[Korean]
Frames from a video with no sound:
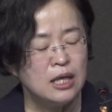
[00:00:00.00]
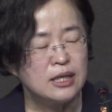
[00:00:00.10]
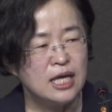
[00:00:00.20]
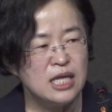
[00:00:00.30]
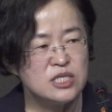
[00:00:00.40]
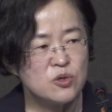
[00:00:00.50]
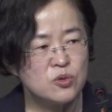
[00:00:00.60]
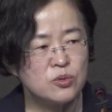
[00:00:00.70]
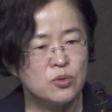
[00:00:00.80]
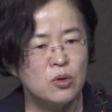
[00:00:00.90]

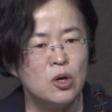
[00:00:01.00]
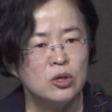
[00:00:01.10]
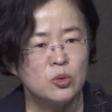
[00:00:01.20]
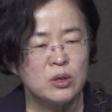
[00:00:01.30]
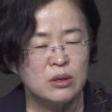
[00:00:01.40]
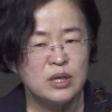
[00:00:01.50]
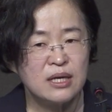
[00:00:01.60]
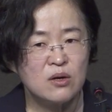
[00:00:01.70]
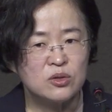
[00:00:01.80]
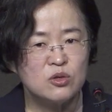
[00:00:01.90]
대내적으로도 또
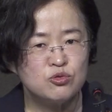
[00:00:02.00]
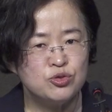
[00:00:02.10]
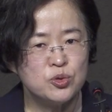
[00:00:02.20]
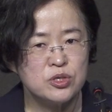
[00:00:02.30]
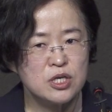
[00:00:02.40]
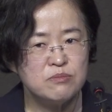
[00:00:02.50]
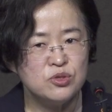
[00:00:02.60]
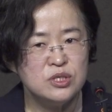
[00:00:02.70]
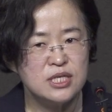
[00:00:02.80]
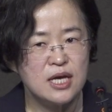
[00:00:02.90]
다른 어떤 구조적인
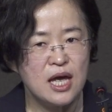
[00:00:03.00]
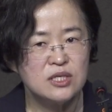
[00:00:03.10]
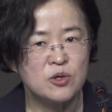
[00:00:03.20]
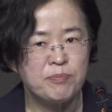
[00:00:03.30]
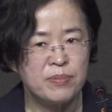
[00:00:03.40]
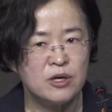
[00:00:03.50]
문제에 저,